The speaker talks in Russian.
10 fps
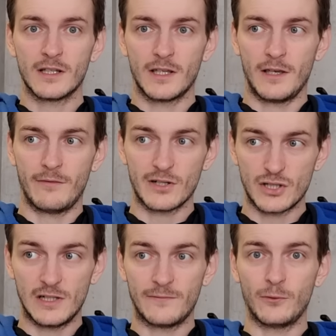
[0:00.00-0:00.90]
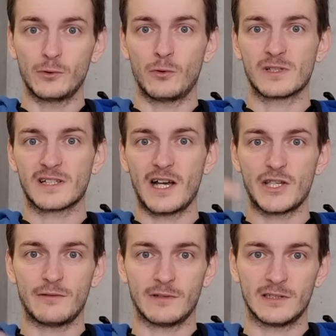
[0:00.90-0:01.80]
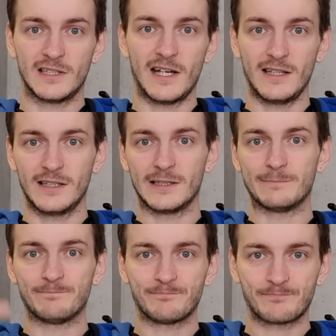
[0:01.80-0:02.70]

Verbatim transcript: и ваш телефон, он скачивает данные